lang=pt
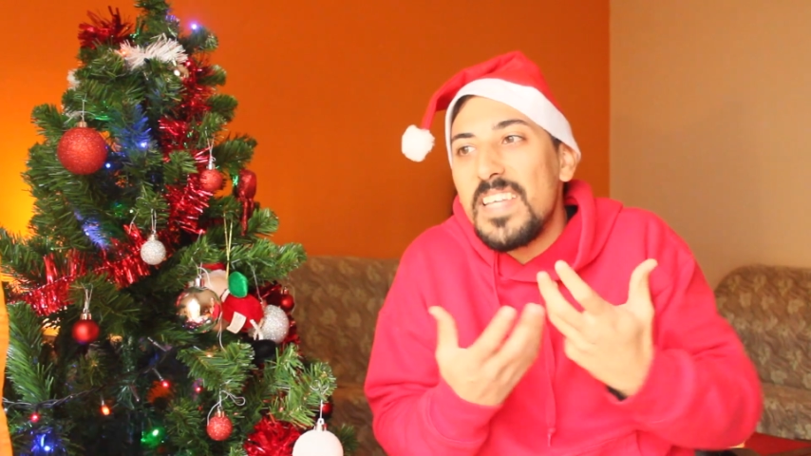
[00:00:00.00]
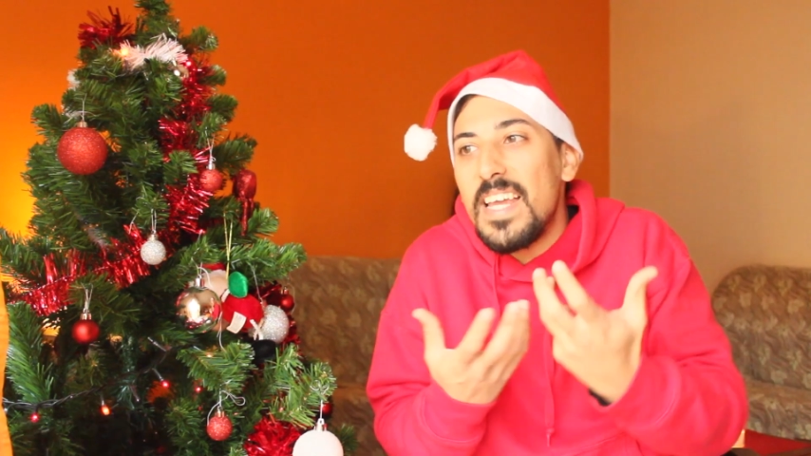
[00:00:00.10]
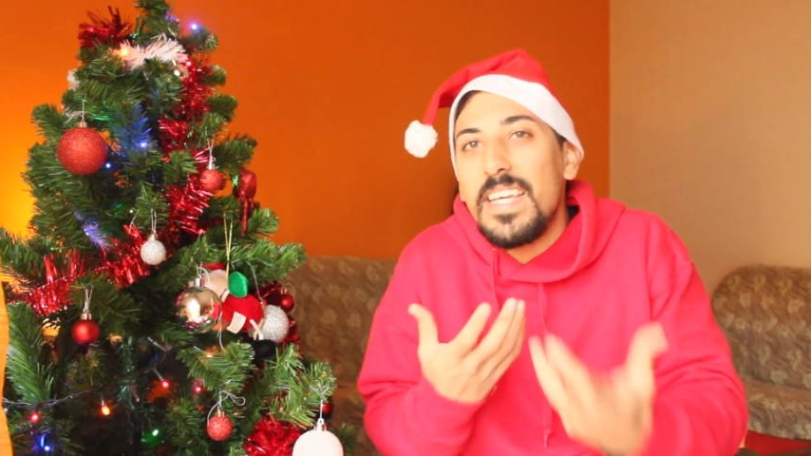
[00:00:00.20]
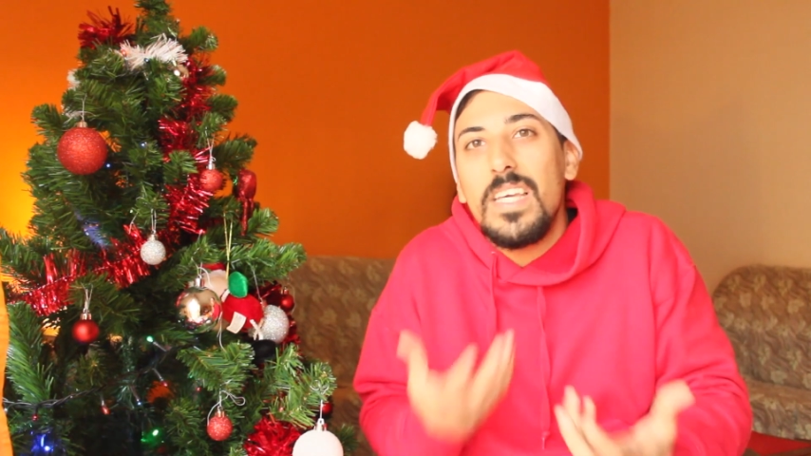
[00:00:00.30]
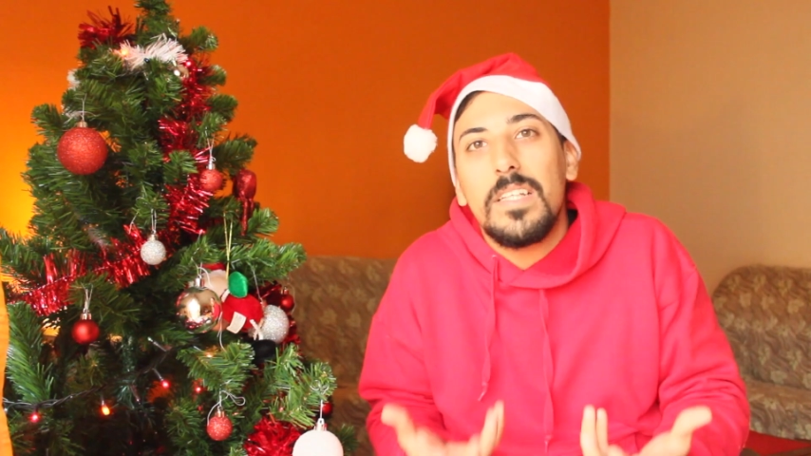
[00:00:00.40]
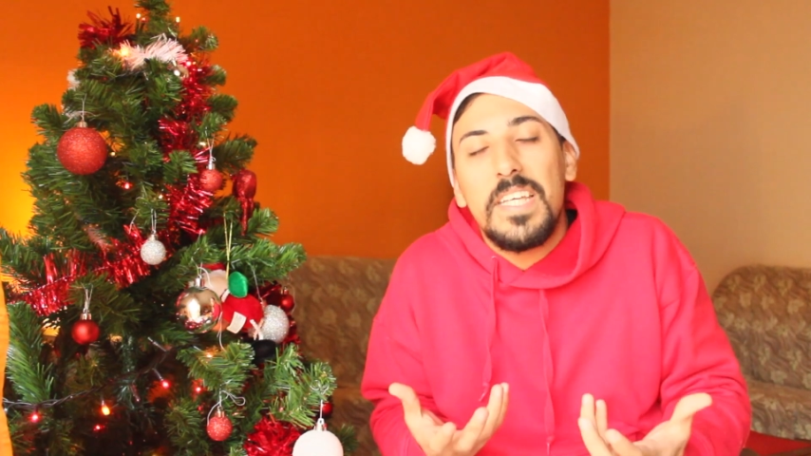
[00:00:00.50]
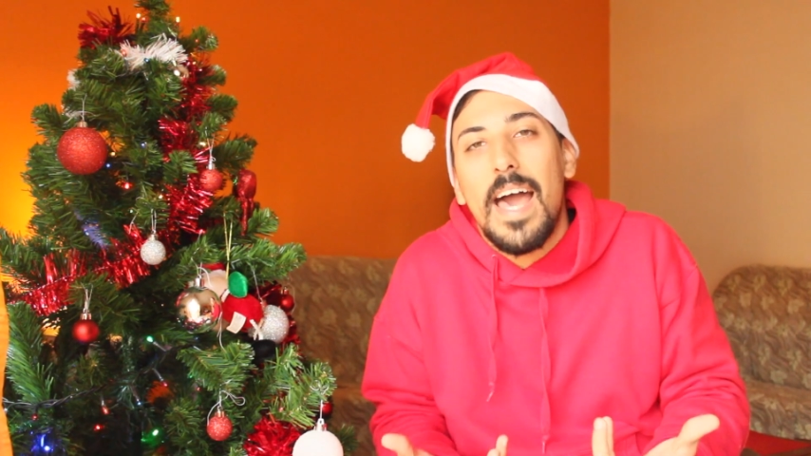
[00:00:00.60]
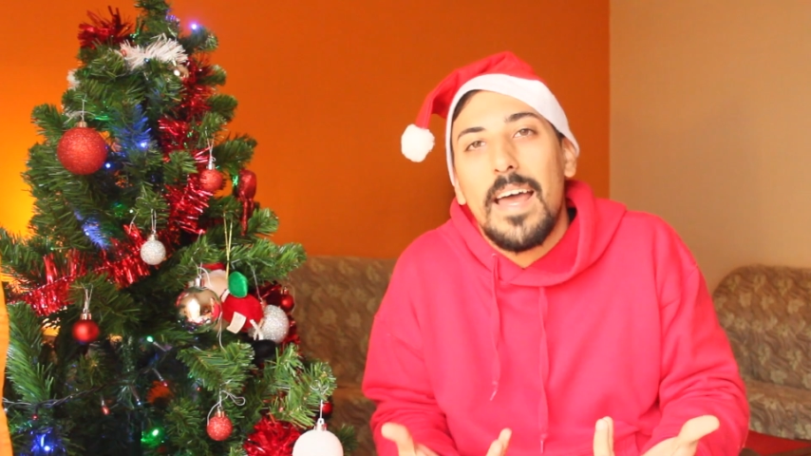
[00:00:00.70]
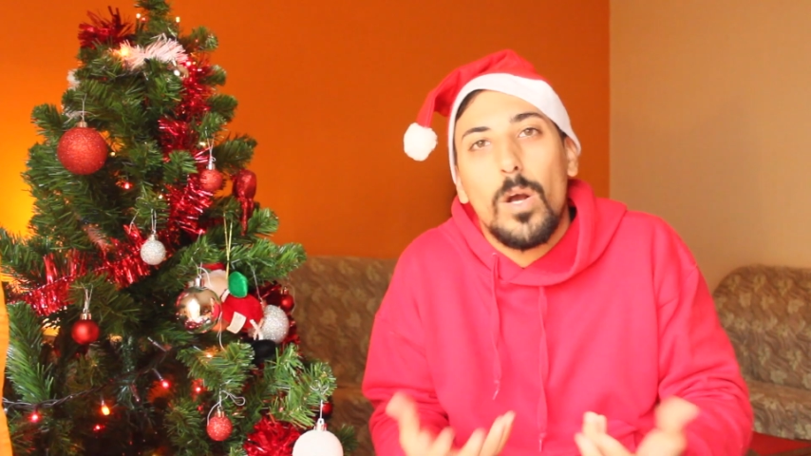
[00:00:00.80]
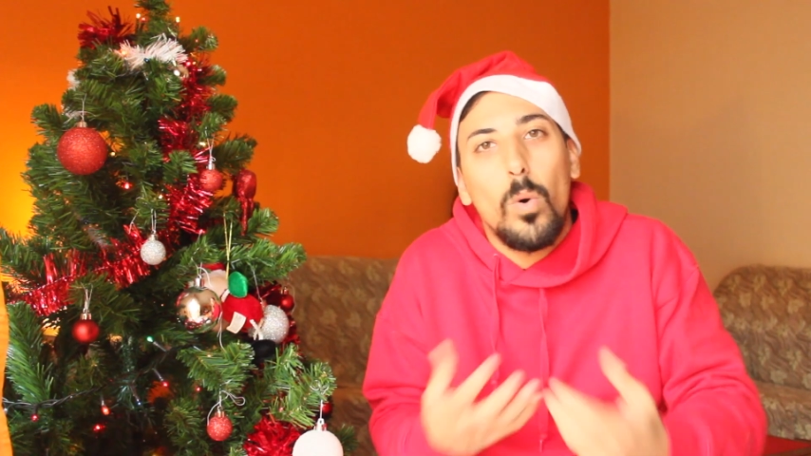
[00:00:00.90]
ser aquilo
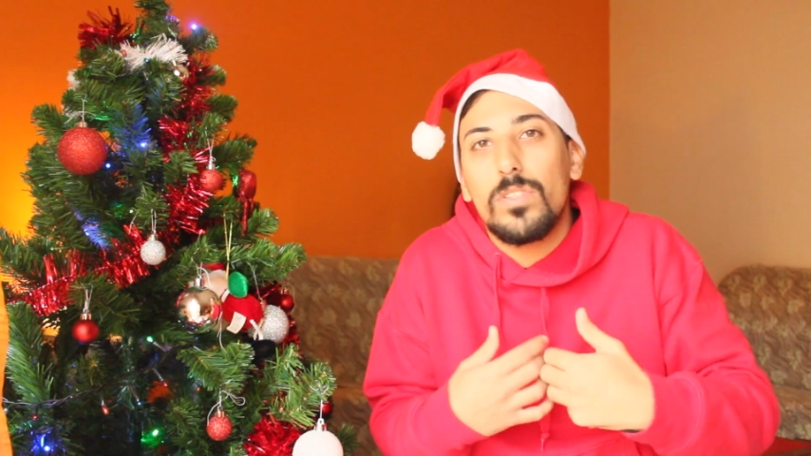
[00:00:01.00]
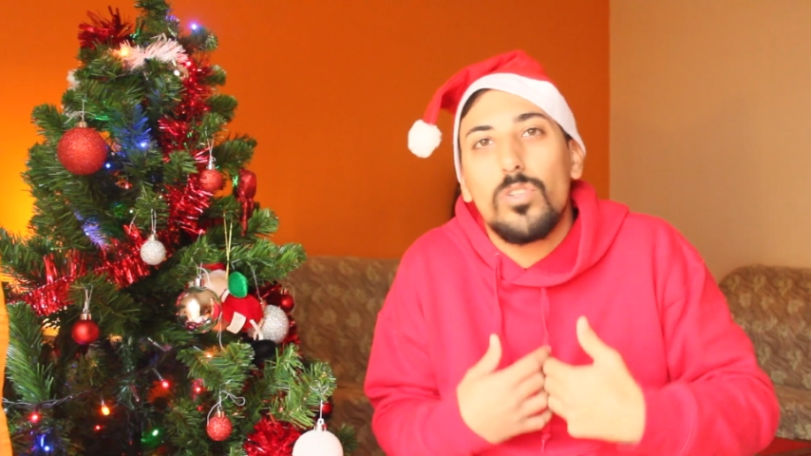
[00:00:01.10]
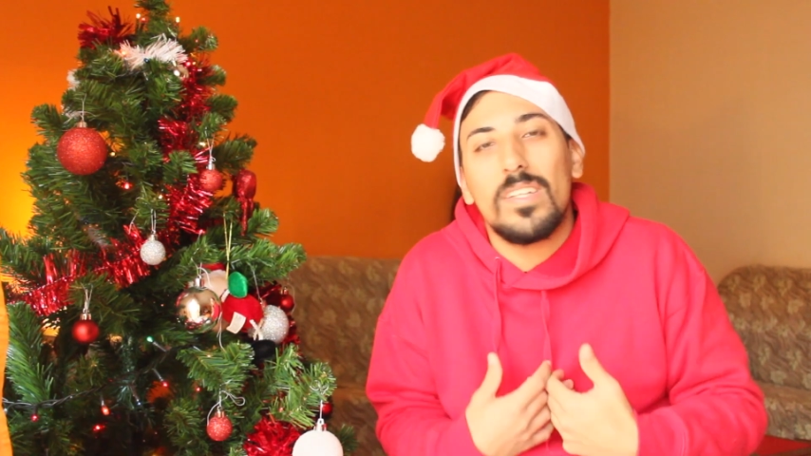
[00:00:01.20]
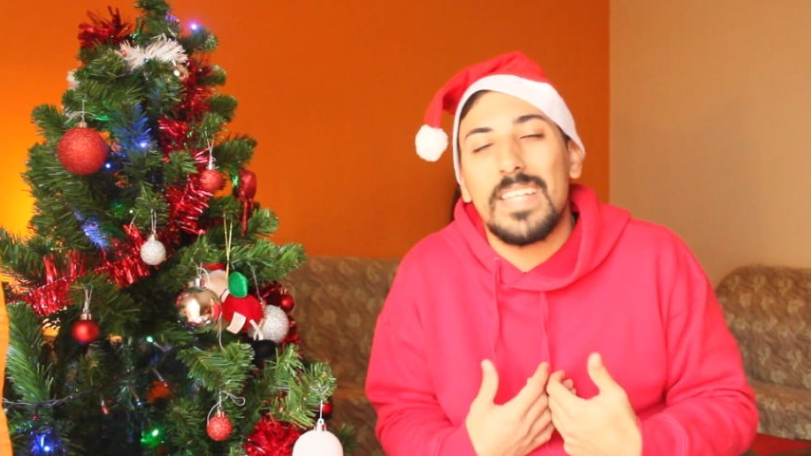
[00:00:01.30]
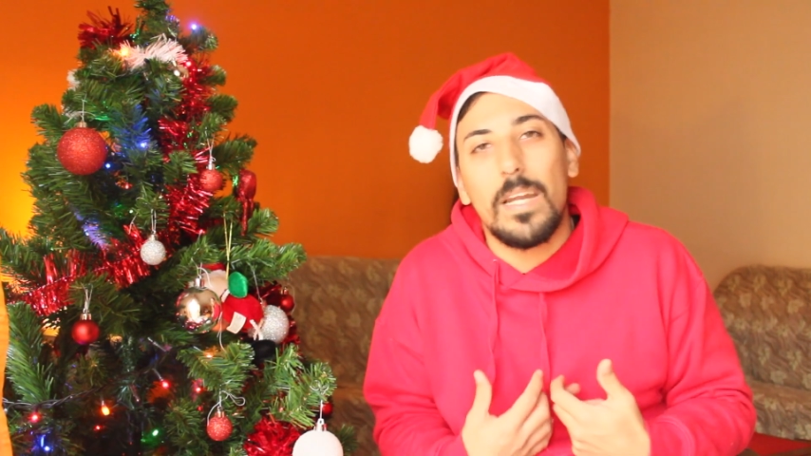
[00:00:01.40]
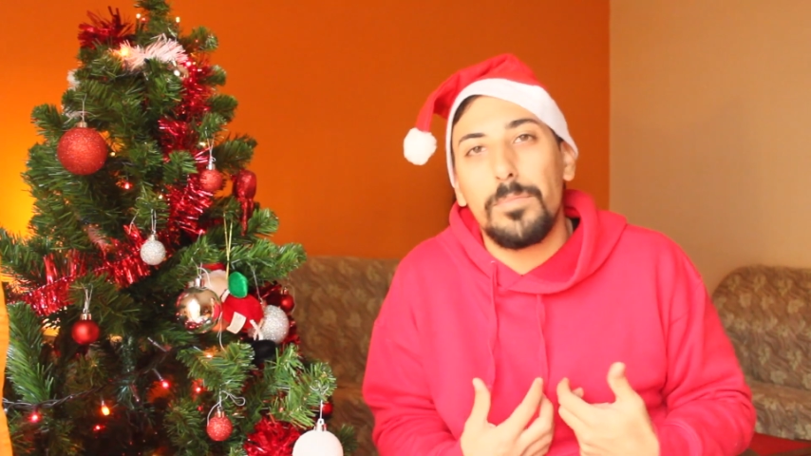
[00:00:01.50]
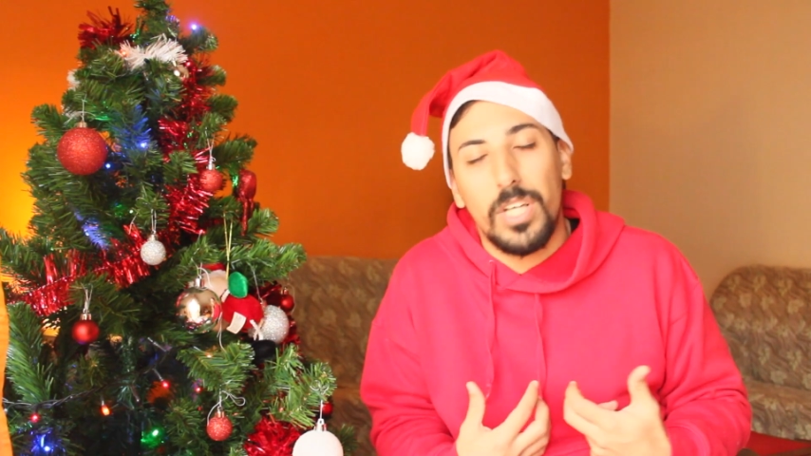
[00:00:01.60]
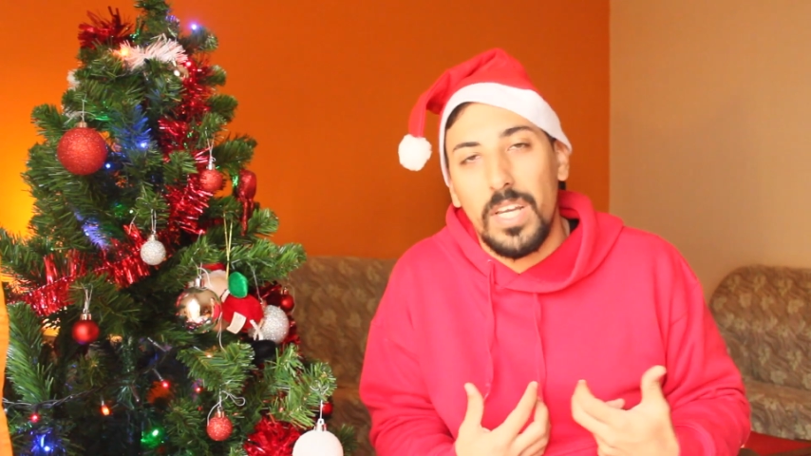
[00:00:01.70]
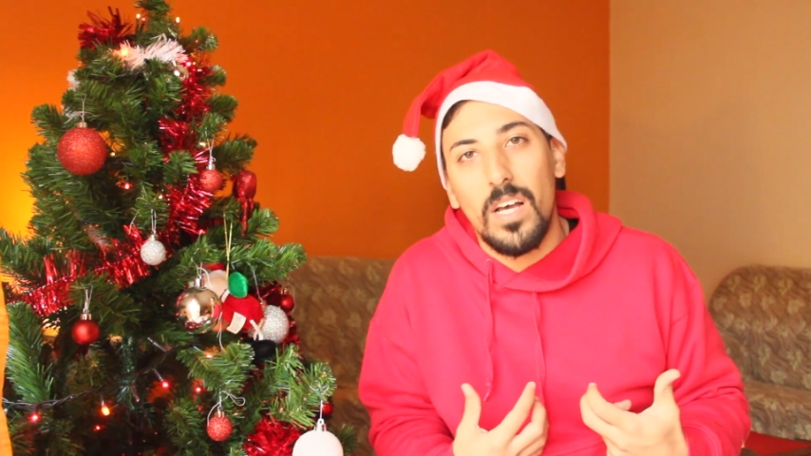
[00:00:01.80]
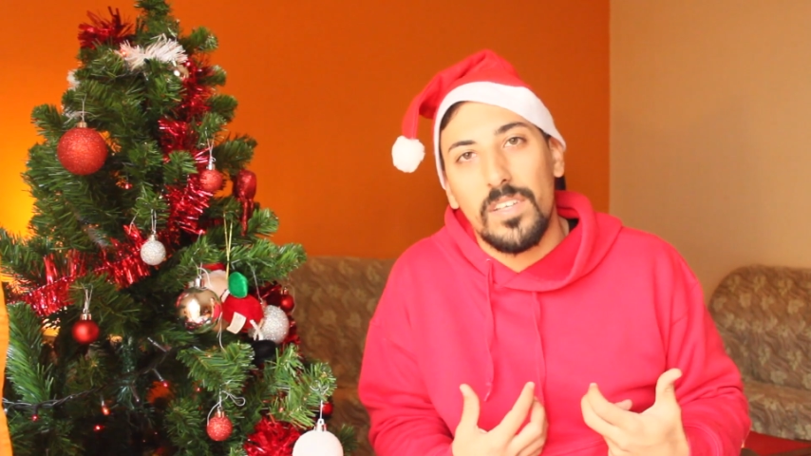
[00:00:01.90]
que era quando nós éramos
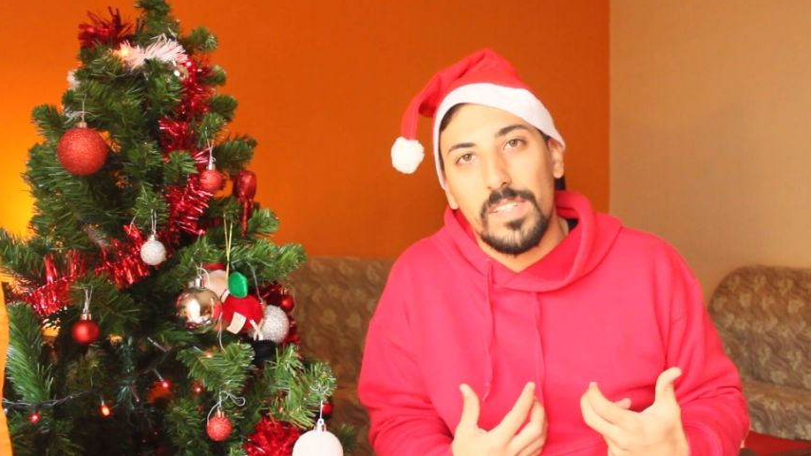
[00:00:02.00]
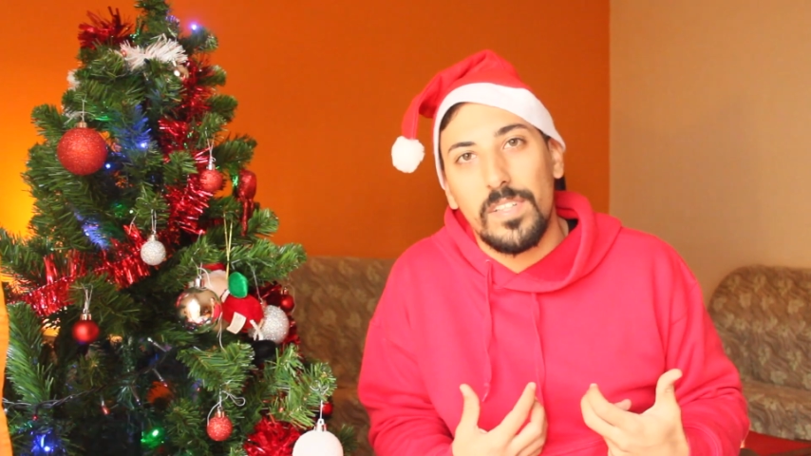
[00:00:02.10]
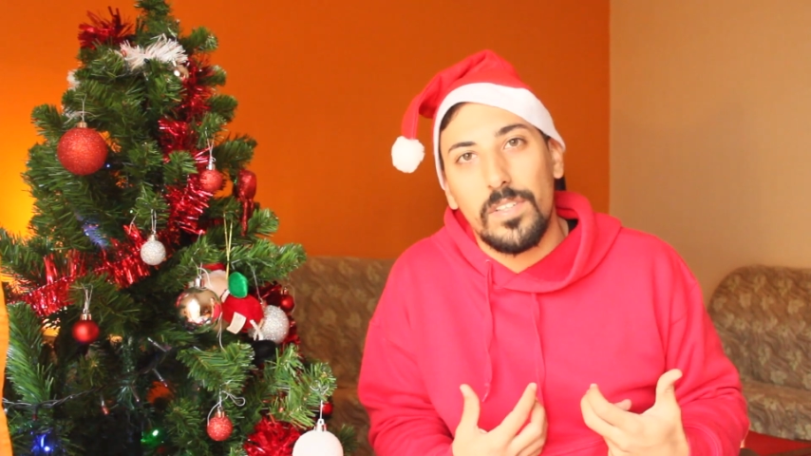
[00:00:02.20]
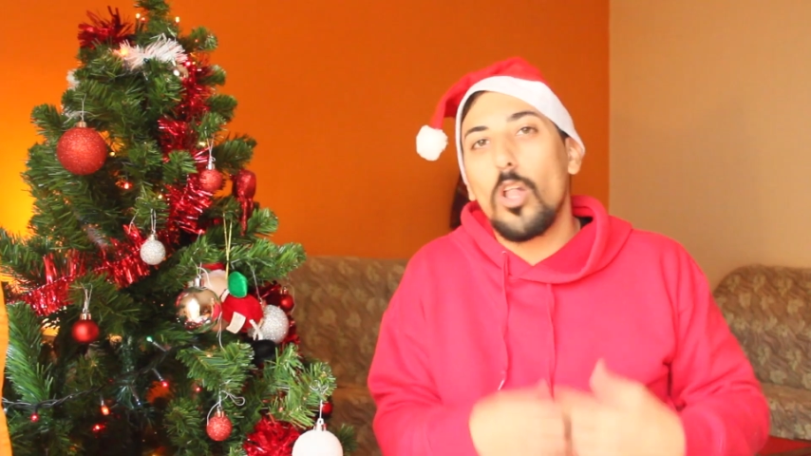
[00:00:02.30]
crianças.